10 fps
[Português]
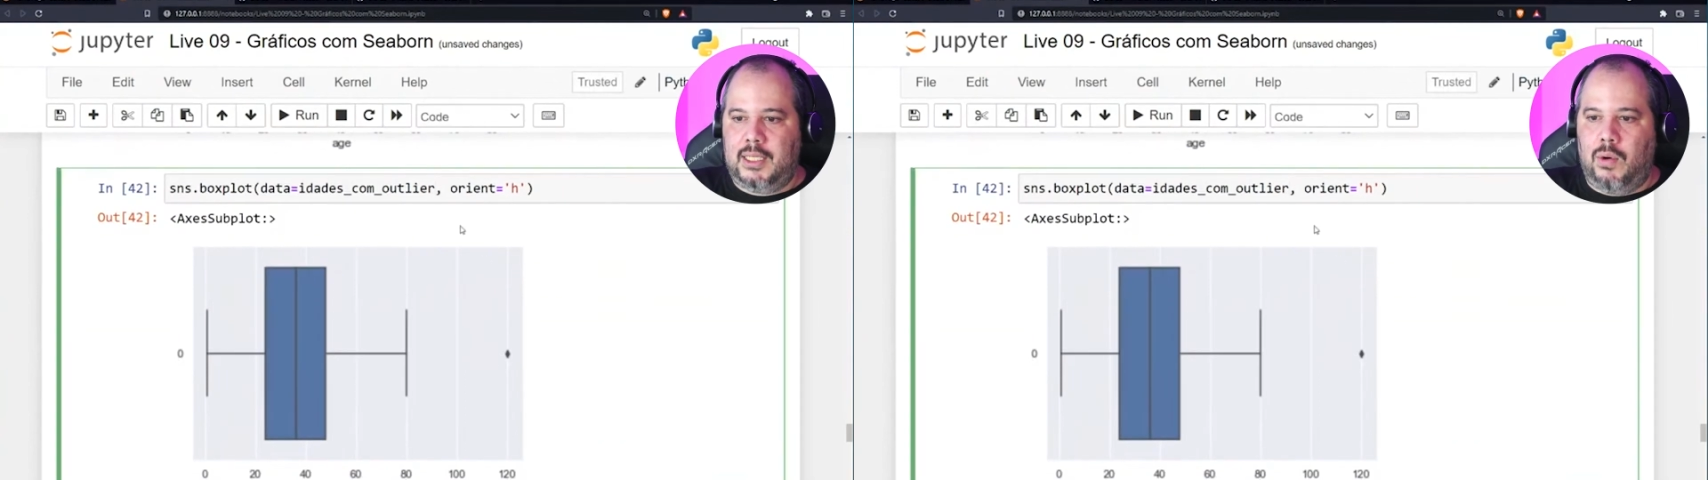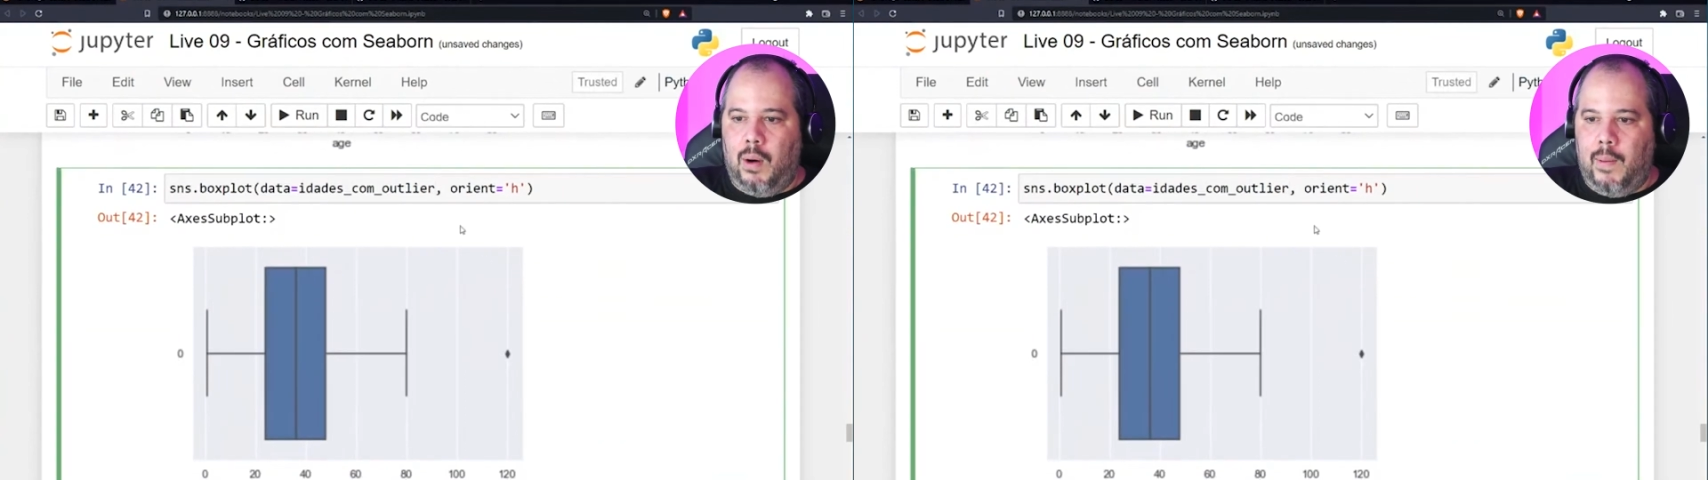
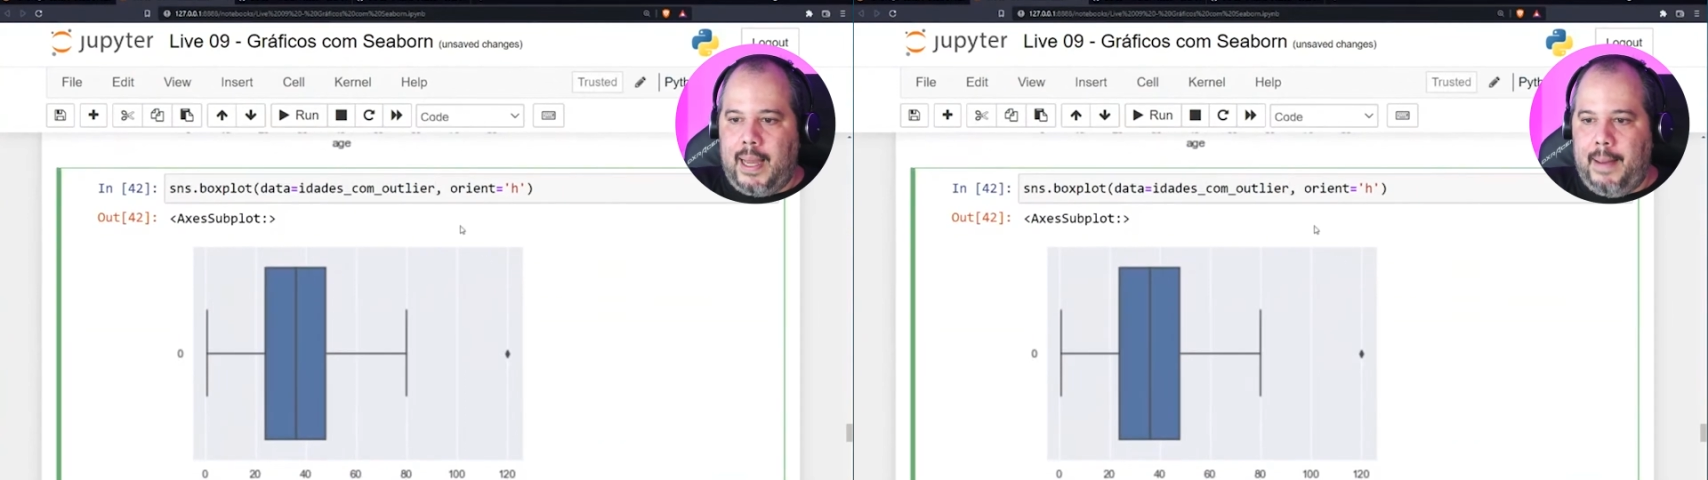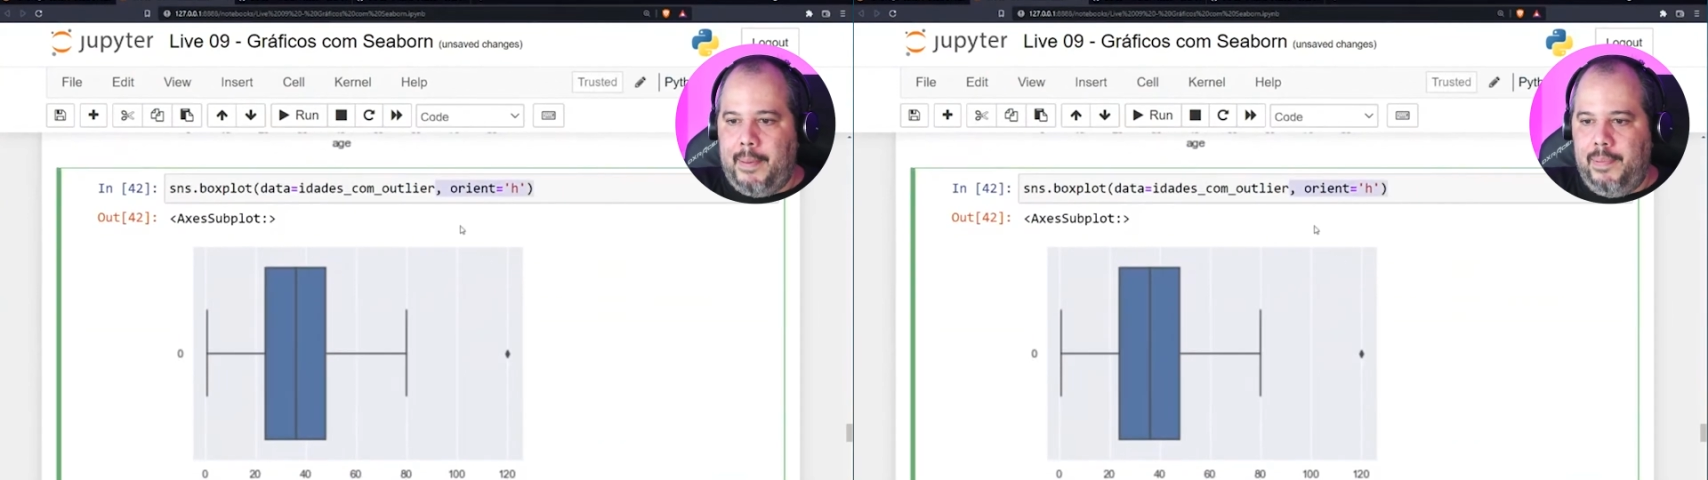igual
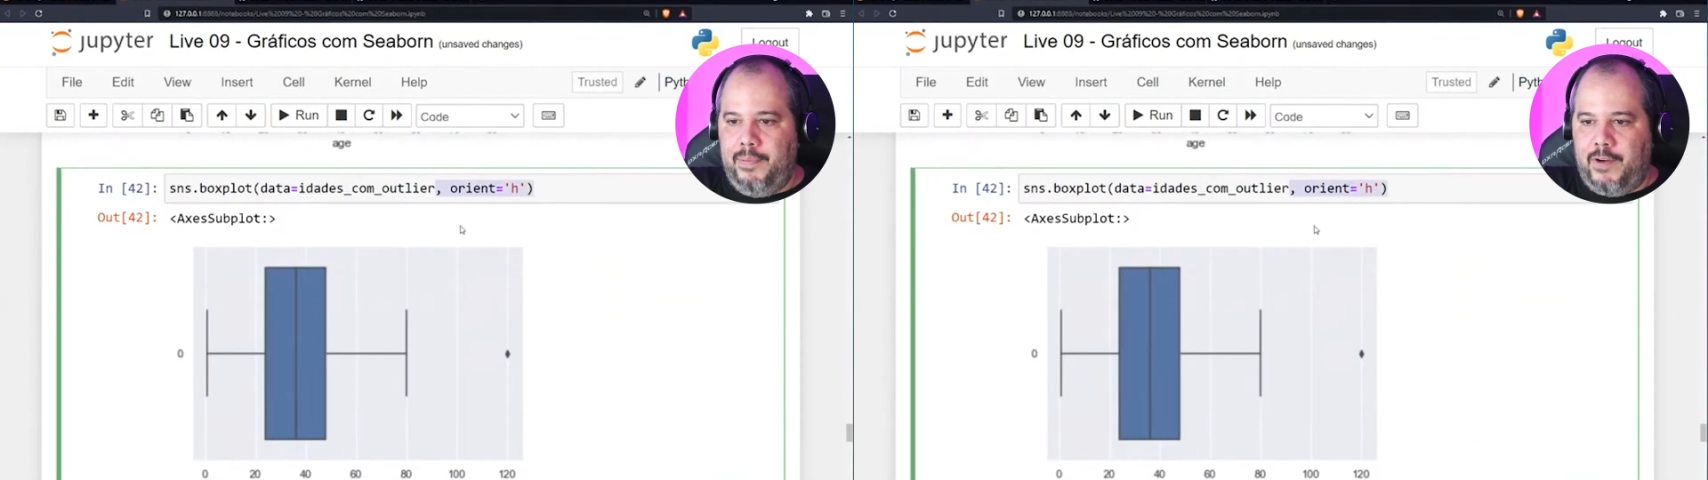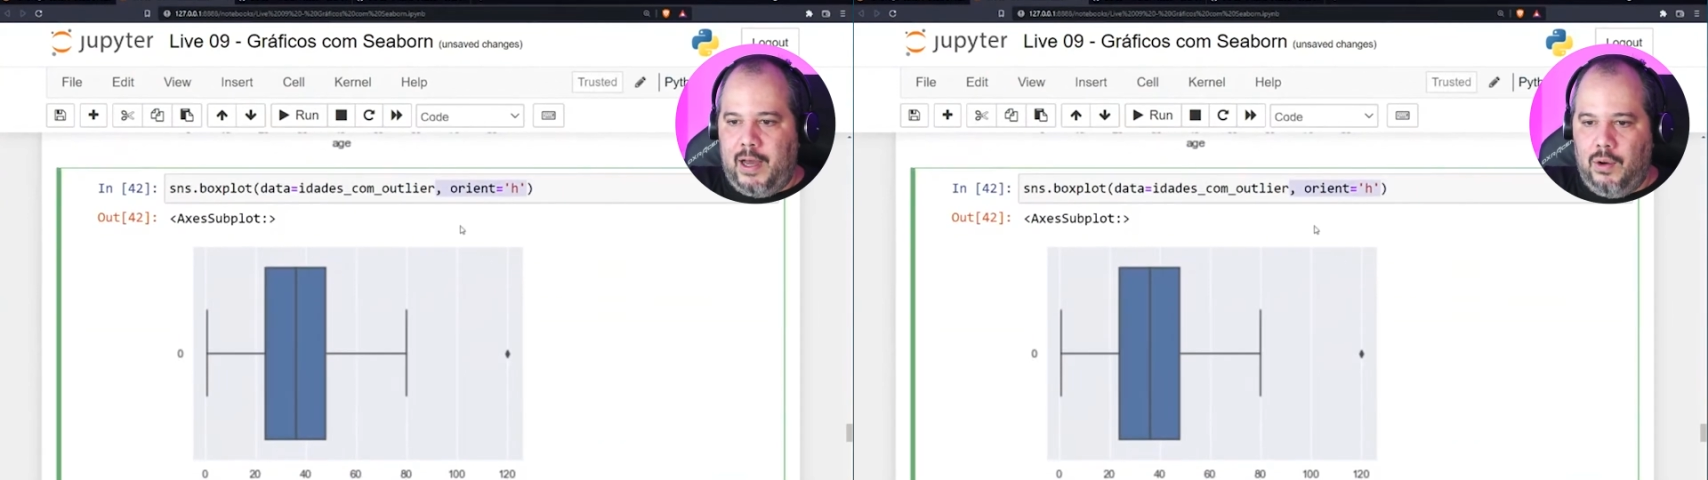H para
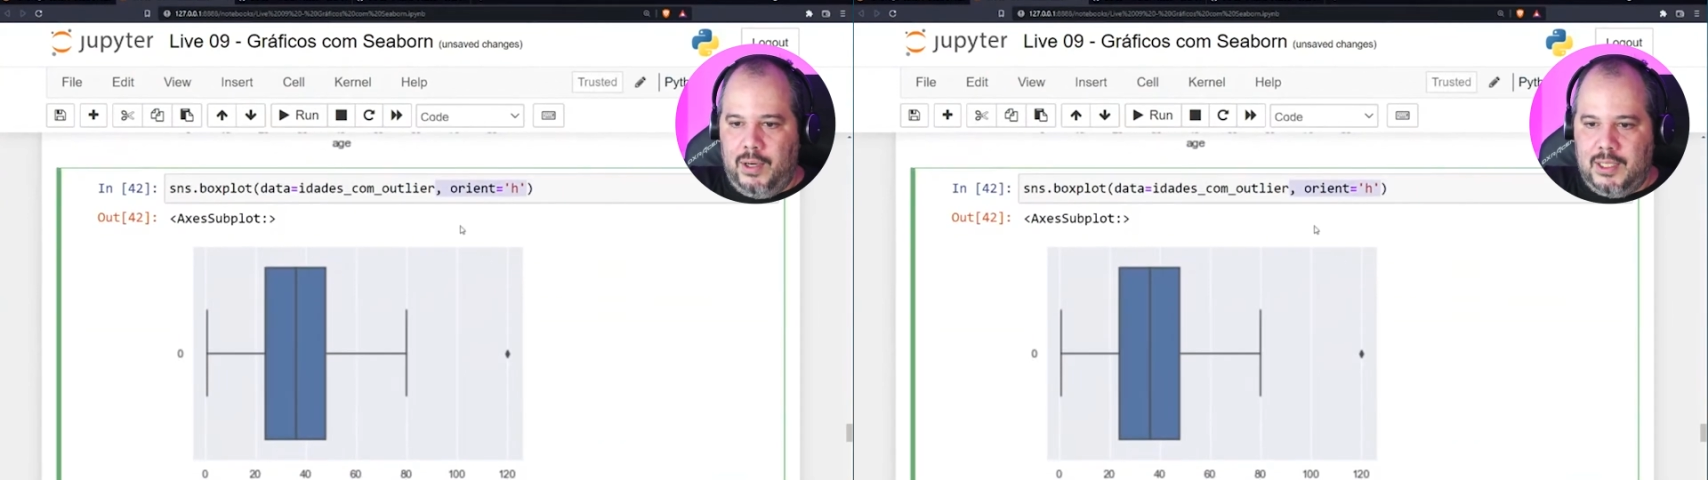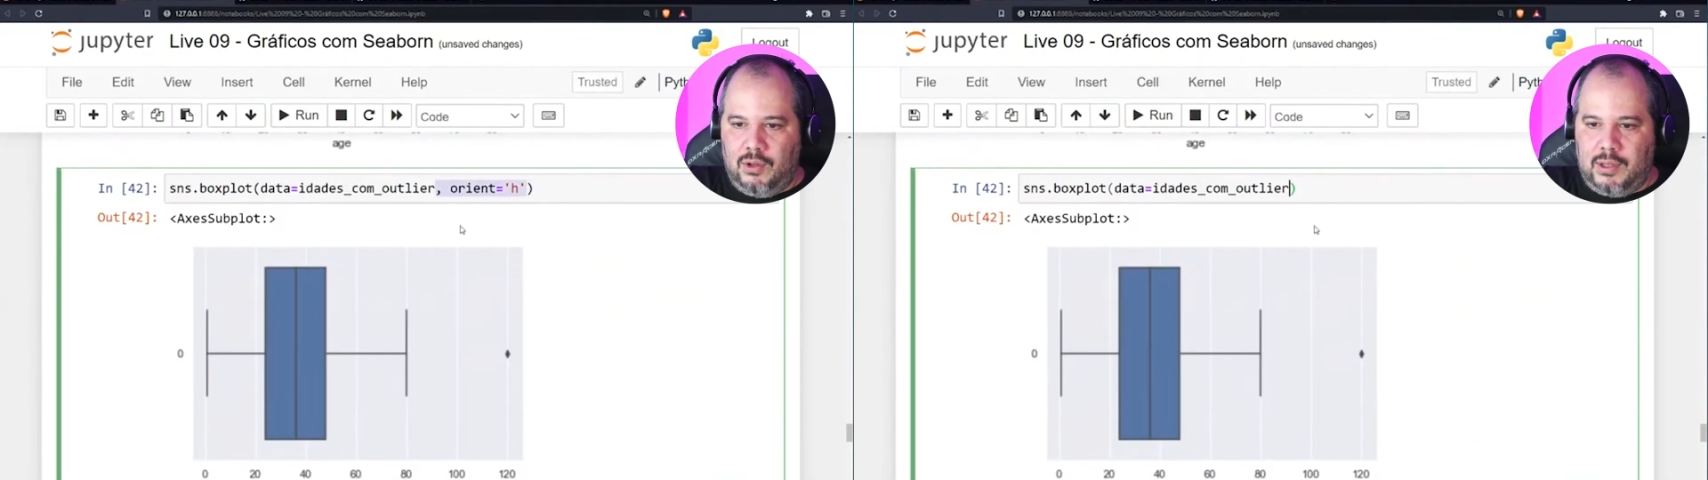ficar na
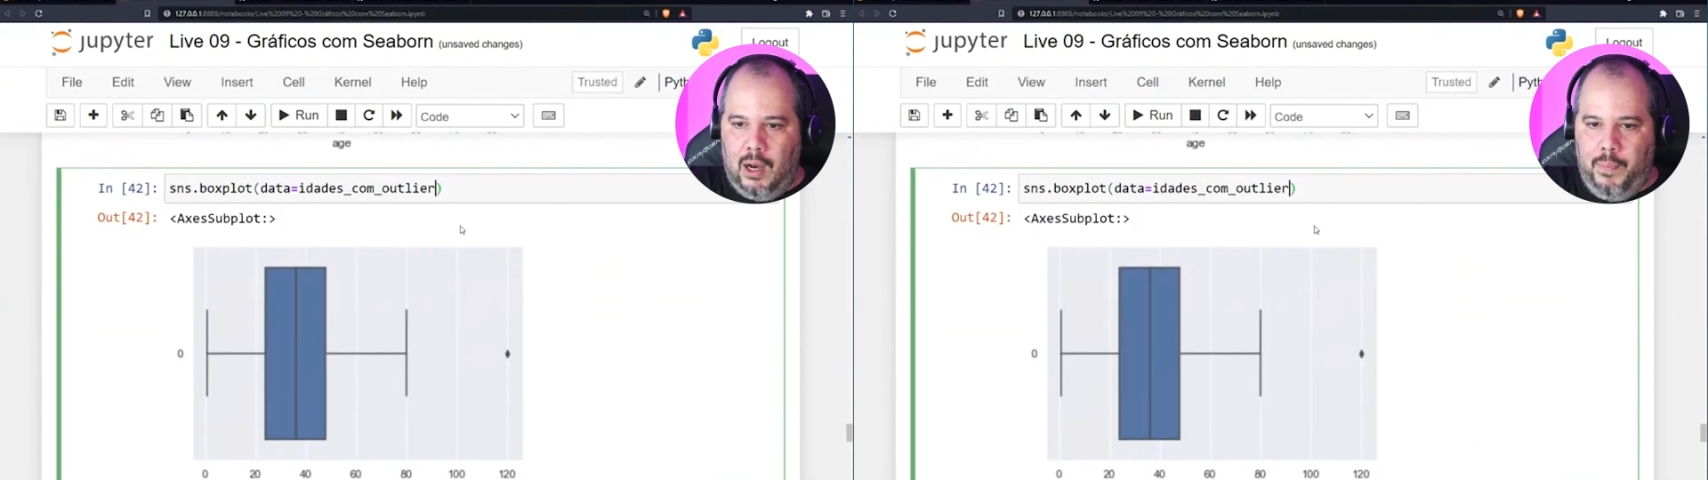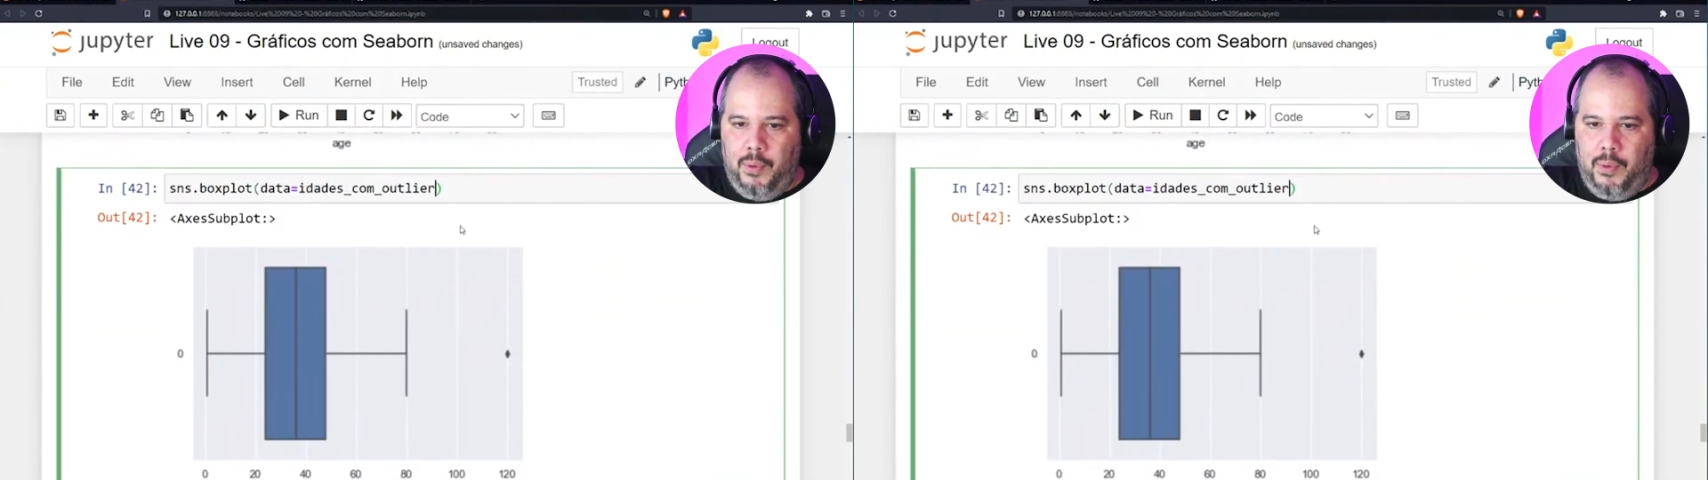horizontal,